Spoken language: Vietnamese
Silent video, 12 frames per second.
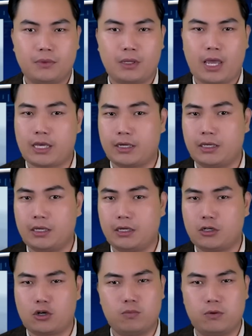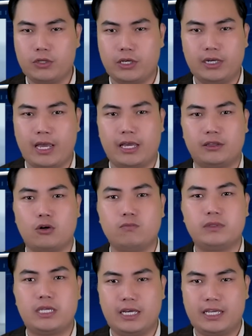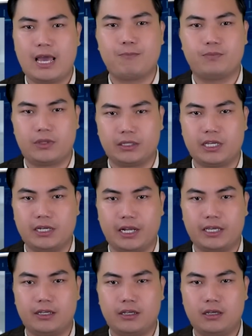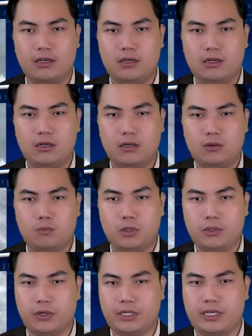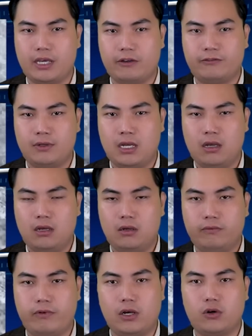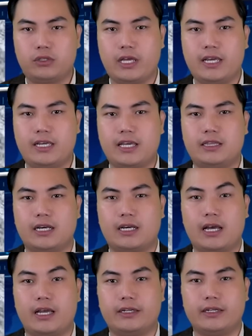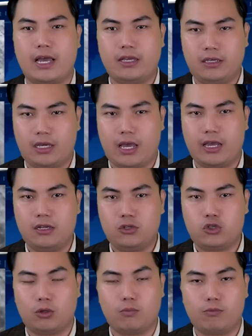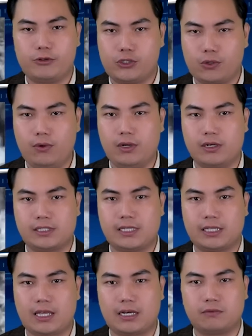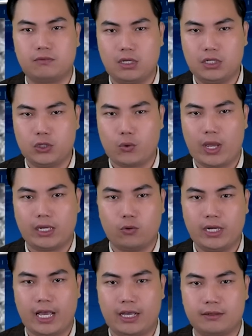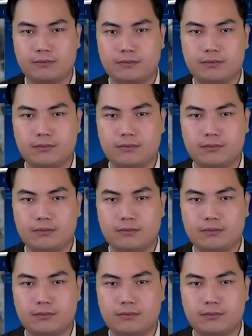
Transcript: Ngay cả khi không có những hệ thống thiết giáp tiên tiến này, quân đội Kiev vẫn có thể gây thiệt hại đáng kể cho một số lượng xe tăng tinh nhuệ của Nga.